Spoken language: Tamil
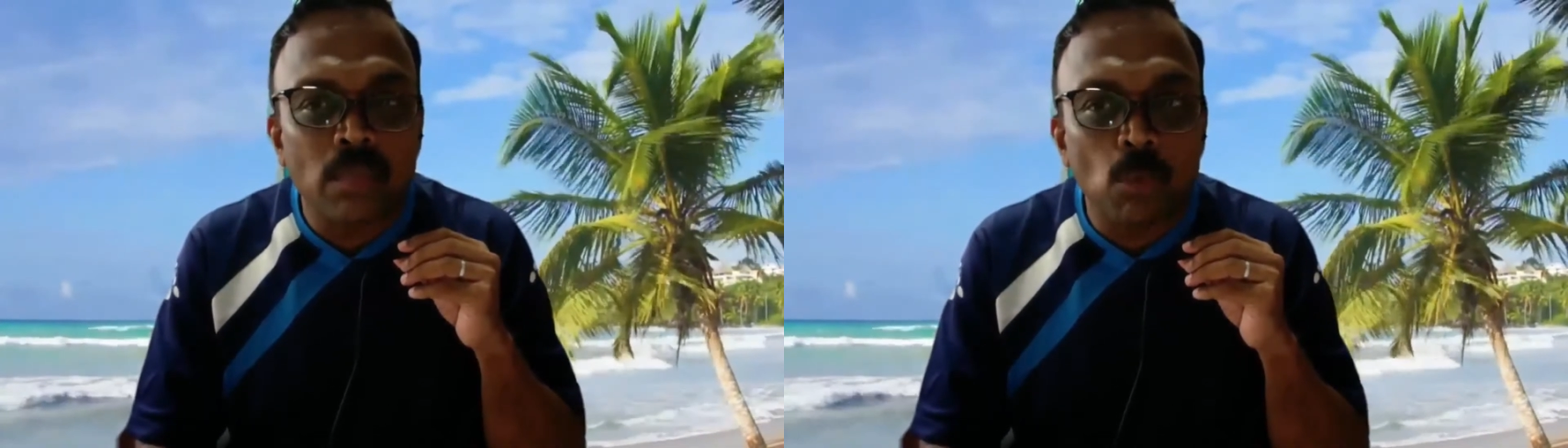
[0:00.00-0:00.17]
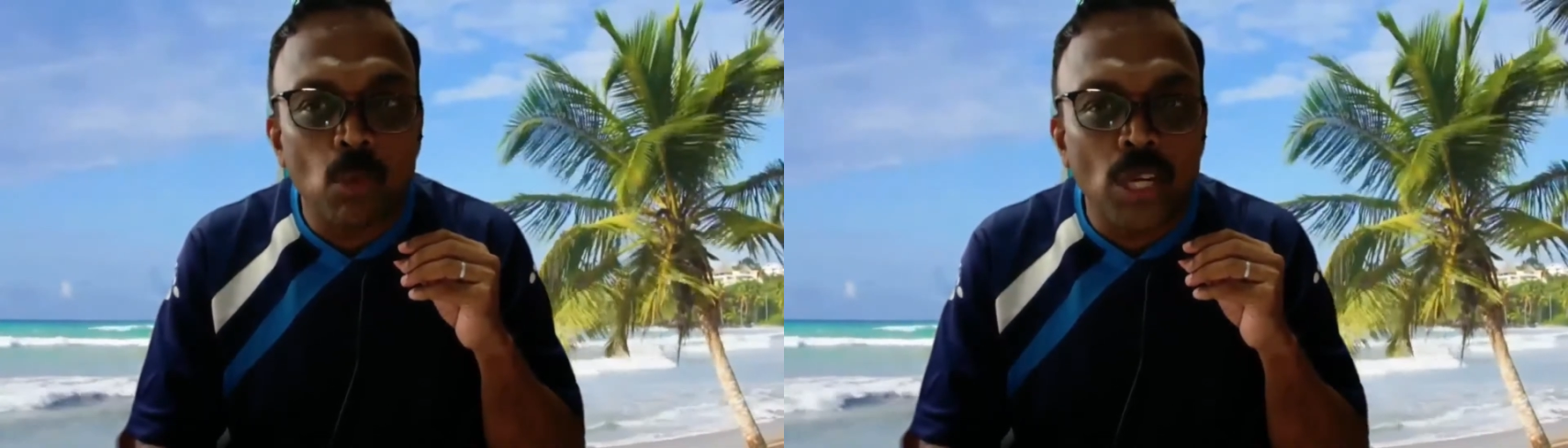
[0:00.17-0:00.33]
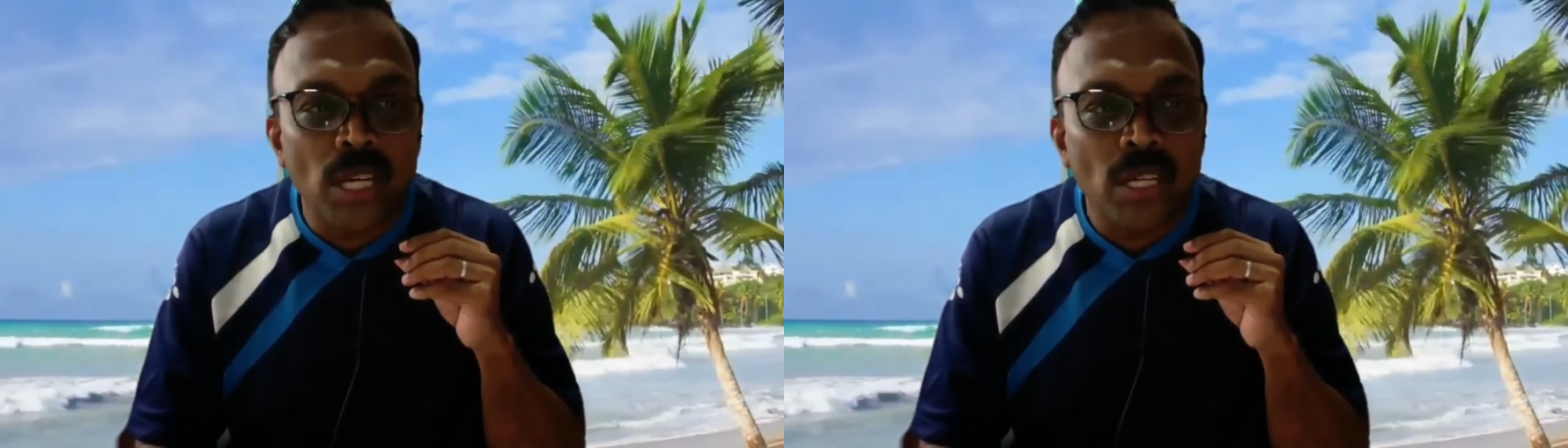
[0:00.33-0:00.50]

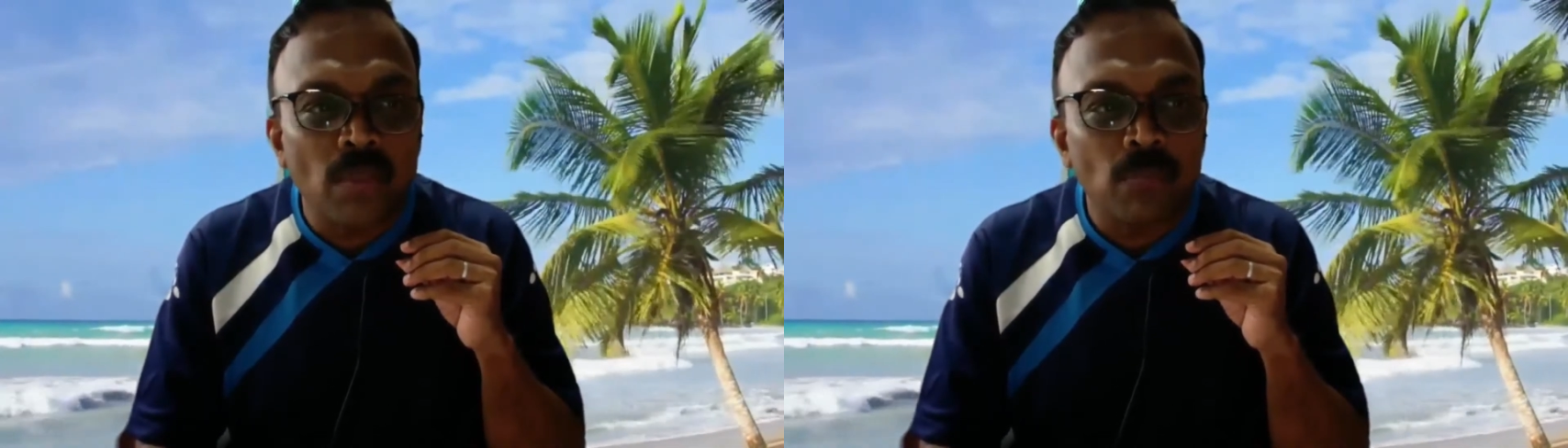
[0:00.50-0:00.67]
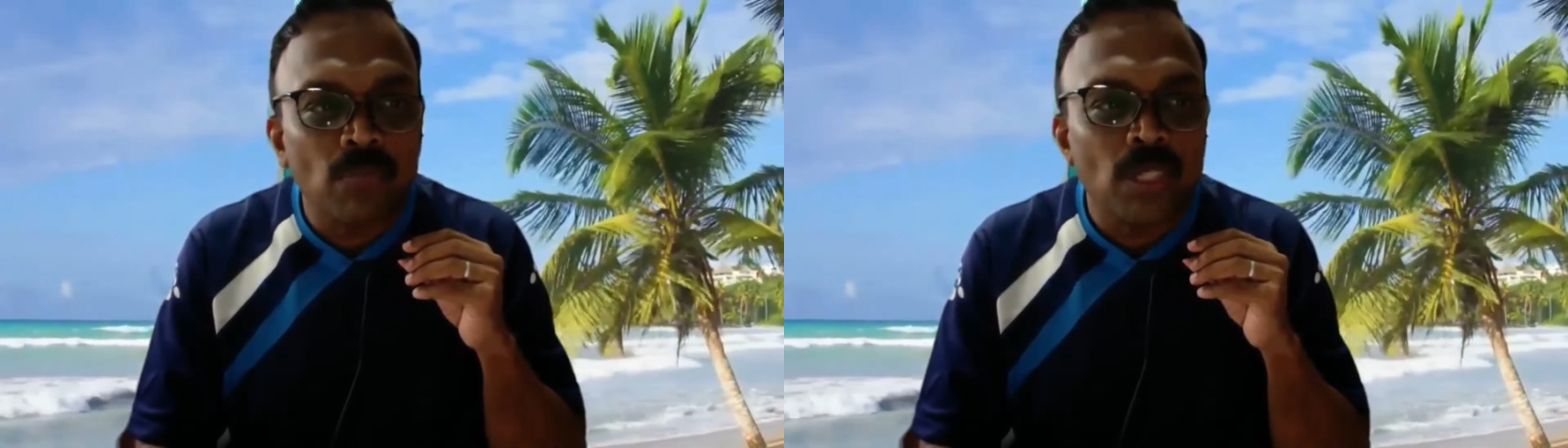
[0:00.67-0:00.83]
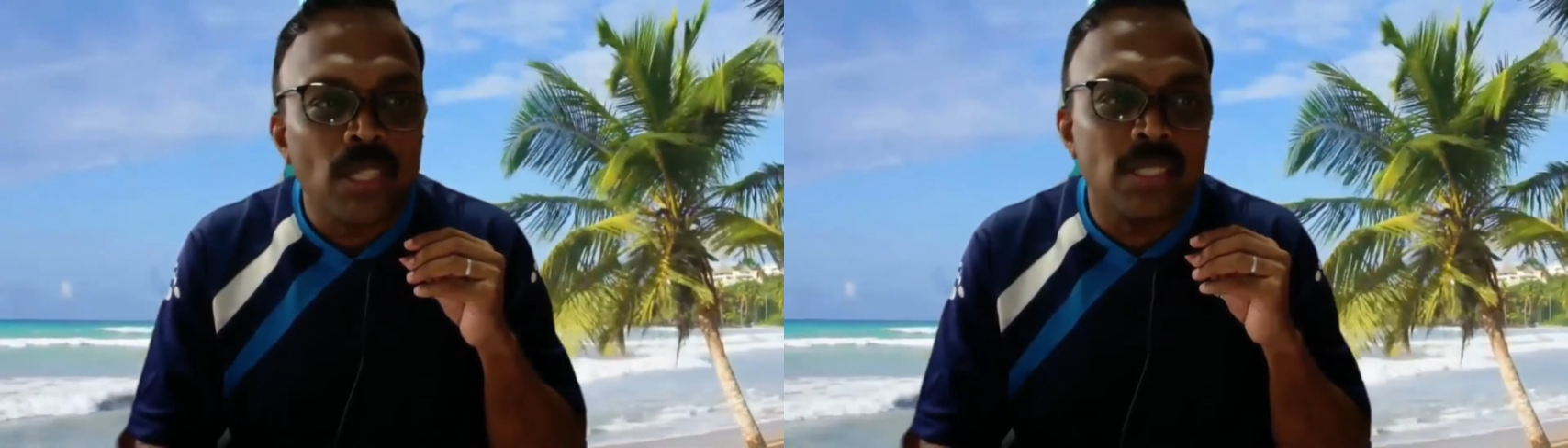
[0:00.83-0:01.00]
மொழி
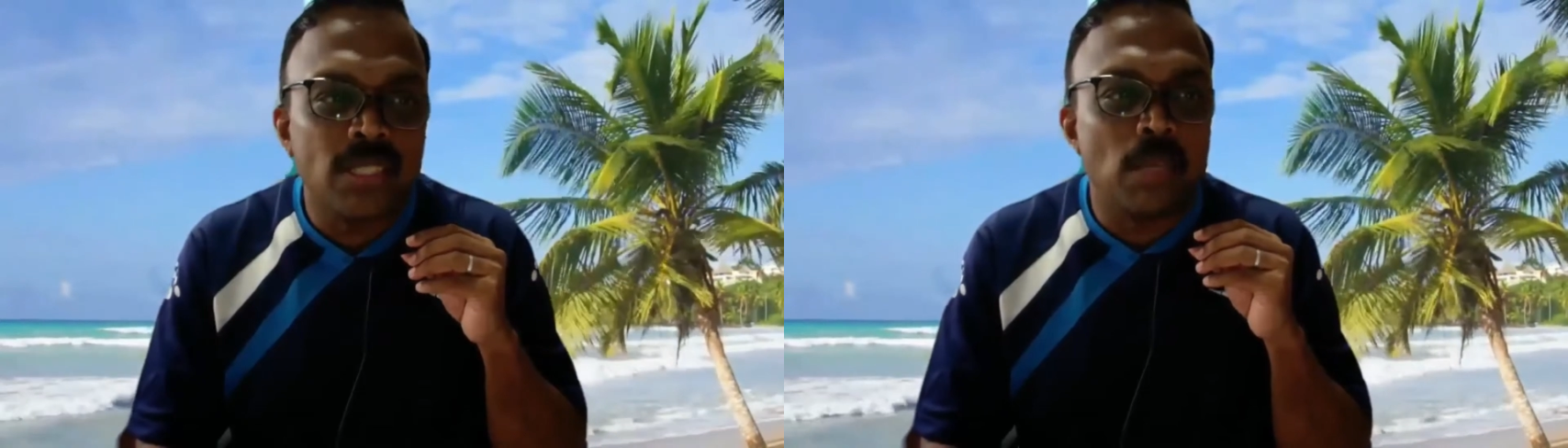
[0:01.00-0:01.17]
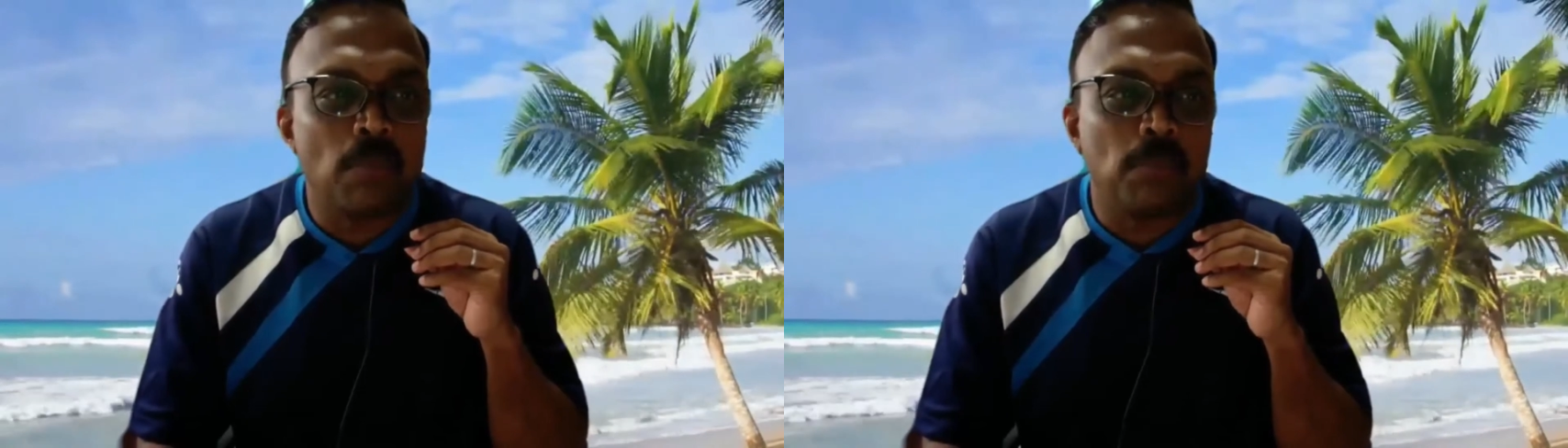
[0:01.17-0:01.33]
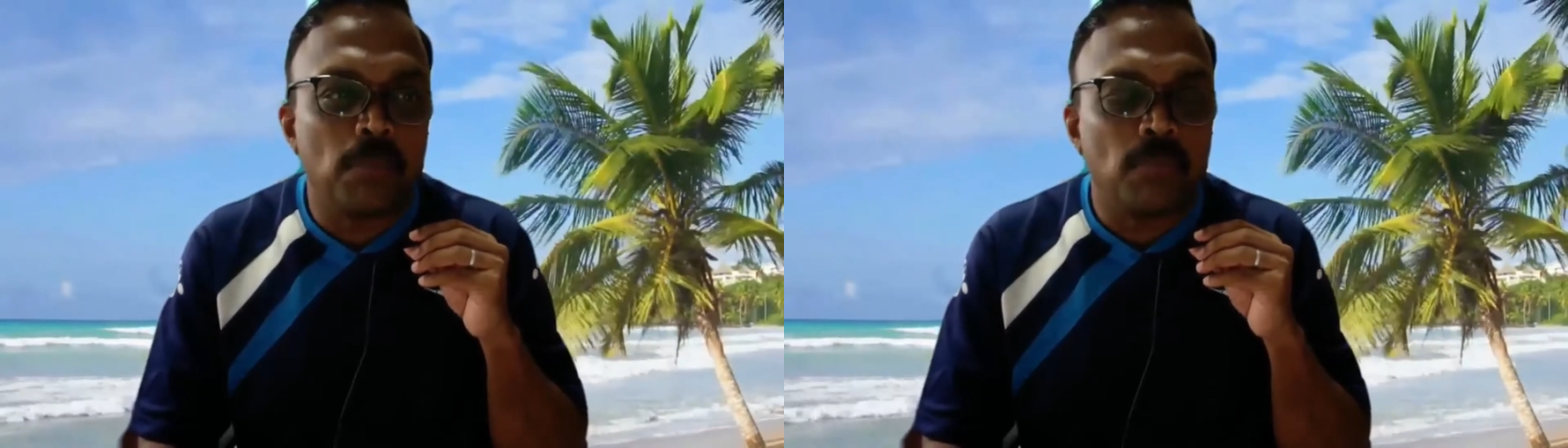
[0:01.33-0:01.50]

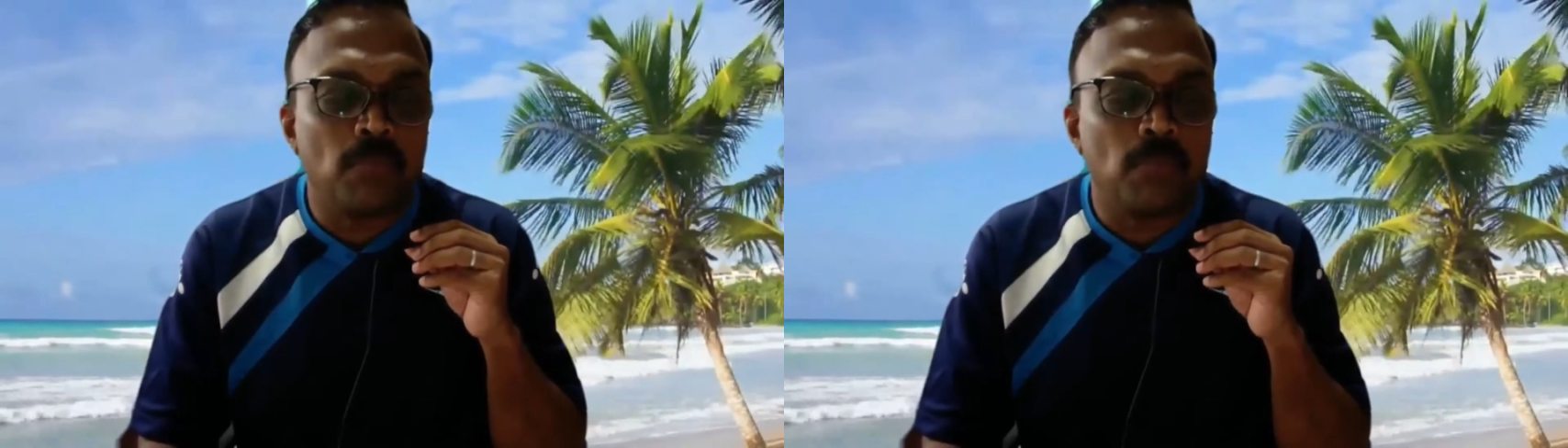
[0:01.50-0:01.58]
சிரிப்பு